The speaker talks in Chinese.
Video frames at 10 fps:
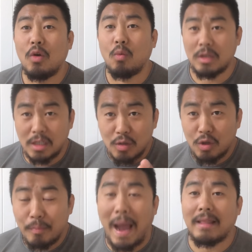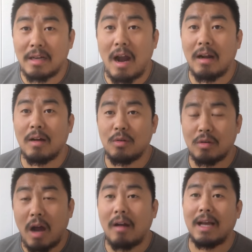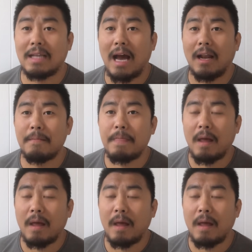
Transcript: 我的证据都摆在这儿呢，我就告诉大家了。